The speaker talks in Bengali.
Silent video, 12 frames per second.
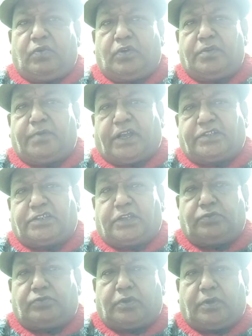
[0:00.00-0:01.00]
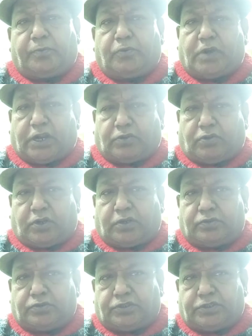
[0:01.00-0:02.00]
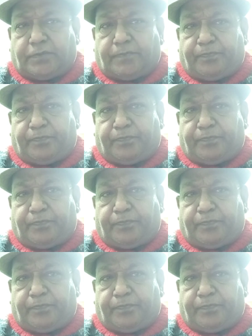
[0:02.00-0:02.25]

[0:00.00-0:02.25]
ওই বাচ্চা দুটোকে প্রহার করা হচ্ছে